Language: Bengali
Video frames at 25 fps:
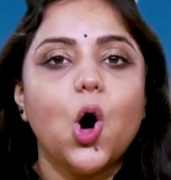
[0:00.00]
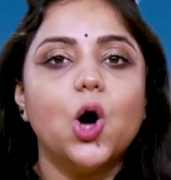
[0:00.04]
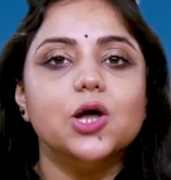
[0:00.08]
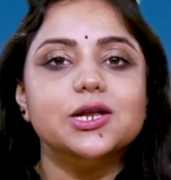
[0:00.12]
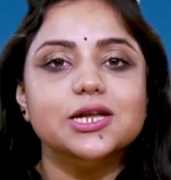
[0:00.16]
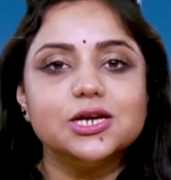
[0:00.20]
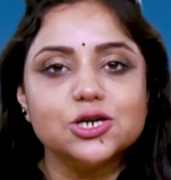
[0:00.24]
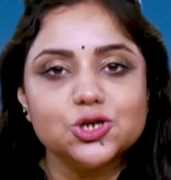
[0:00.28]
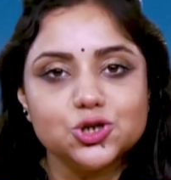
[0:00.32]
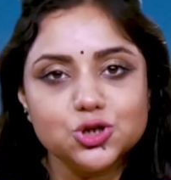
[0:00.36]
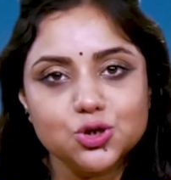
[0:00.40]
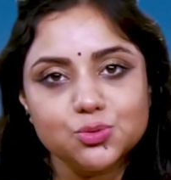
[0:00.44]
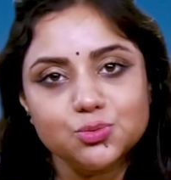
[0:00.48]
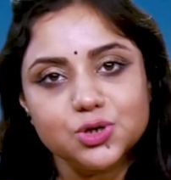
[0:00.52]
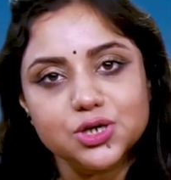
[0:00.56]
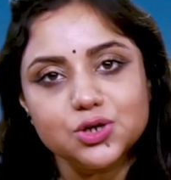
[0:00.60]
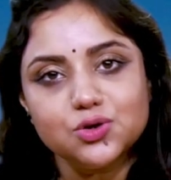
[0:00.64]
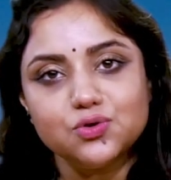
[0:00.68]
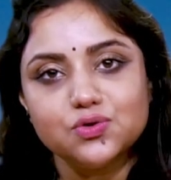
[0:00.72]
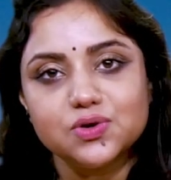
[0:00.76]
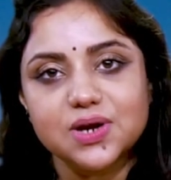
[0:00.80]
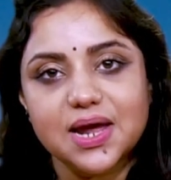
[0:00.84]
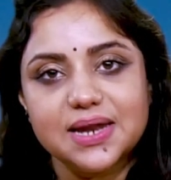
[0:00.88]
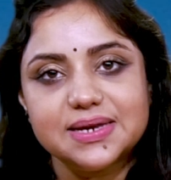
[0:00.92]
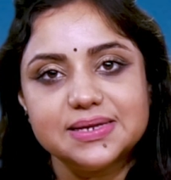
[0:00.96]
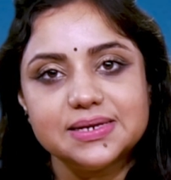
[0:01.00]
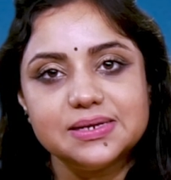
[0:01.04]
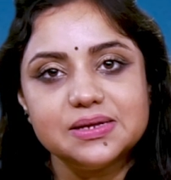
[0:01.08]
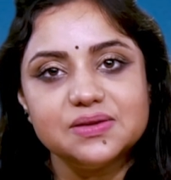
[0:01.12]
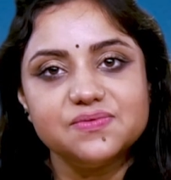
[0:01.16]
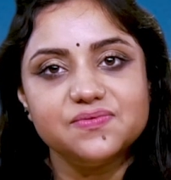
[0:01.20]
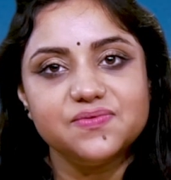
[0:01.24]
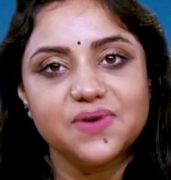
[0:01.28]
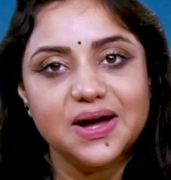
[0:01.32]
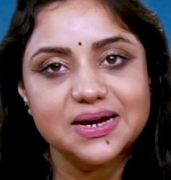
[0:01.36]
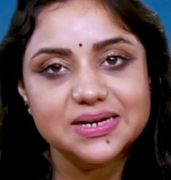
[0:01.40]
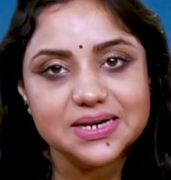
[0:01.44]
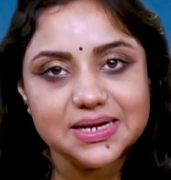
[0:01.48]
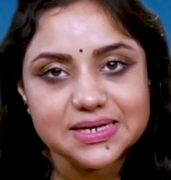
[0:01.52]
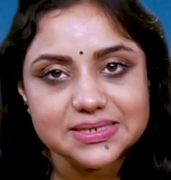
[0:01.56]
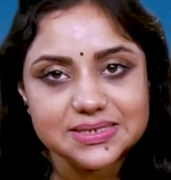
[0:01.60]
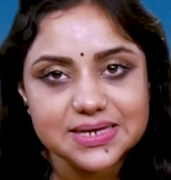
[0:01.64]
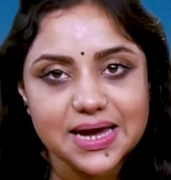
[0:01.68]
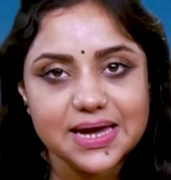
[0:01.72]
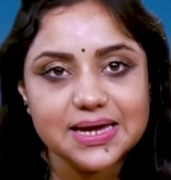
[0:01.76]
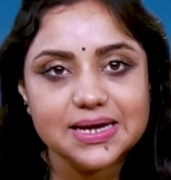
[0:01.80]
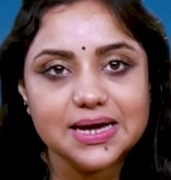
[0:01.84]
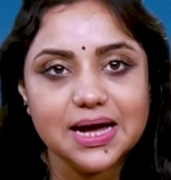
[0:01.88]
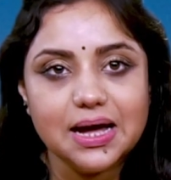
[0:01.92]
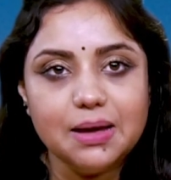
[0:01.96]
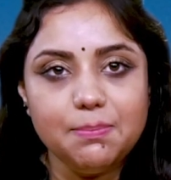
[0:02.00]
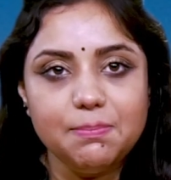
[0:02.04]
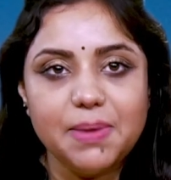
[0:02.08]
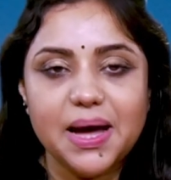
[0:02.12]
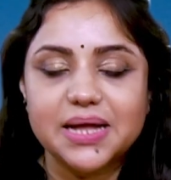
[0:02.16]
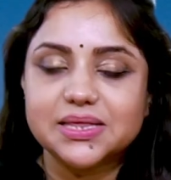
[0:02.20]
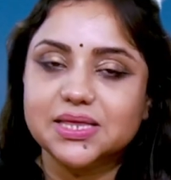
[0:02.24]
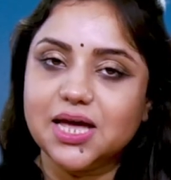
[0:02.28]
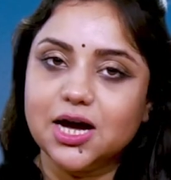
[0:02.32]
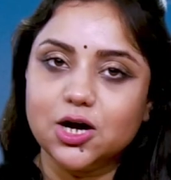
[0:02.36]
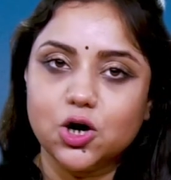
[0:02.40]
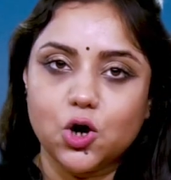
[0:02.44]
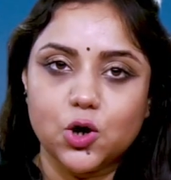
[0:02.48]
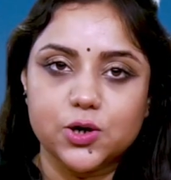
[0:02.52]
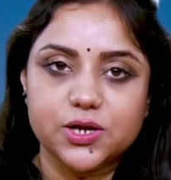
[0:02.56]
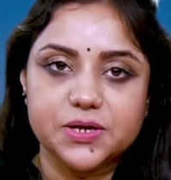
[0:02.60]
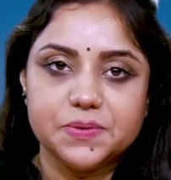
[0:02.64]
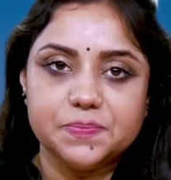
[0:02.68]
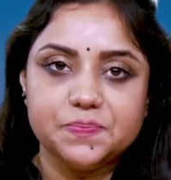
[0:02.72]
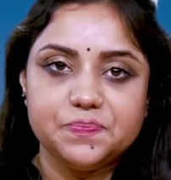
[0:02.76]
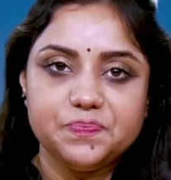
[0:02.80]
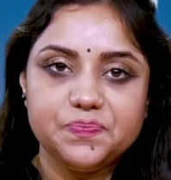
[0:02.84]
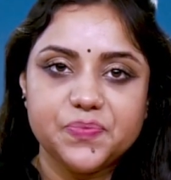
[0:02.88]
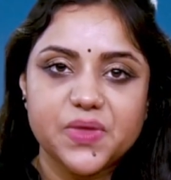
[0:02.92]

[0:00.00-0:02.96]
অনেক সময় গোড়ালির ফাটা জায়গা ব্যথা করে